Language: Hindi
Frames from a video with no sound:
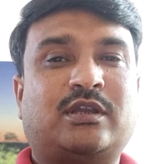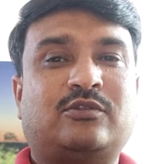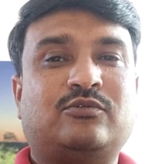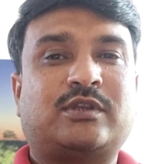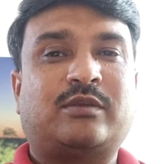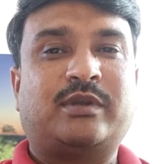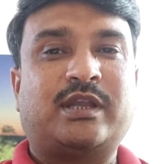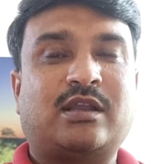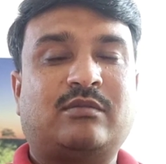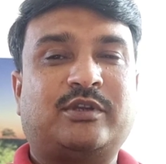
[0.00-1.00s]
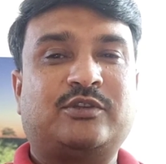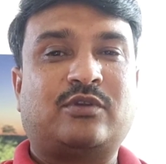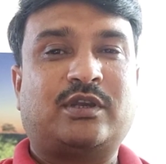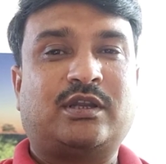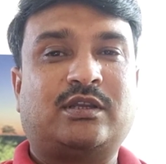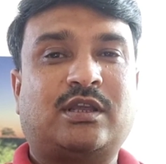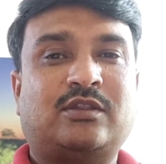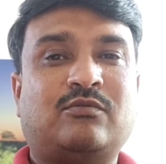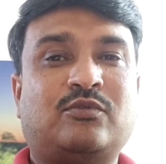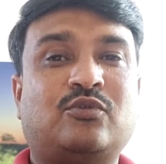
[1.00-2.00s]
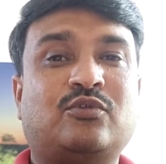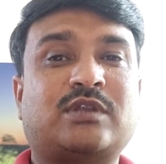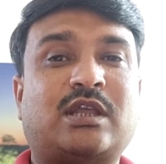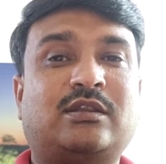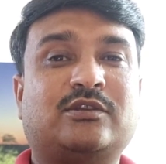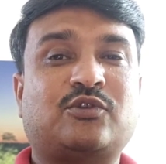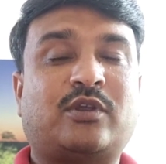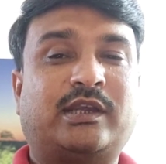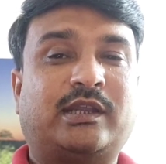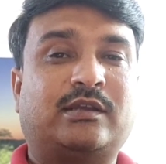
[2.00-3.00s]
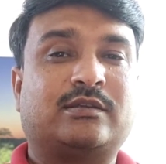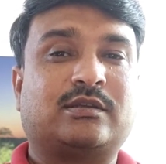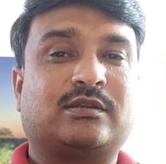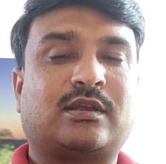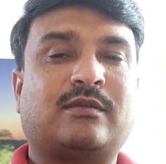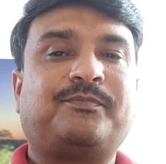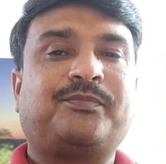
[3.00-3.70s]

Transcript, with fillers: के अगर दूसरी मीडिया कंपनी ज्वाइन करता है तो वो दो साल तक ज्वाइन नहीं कर सकता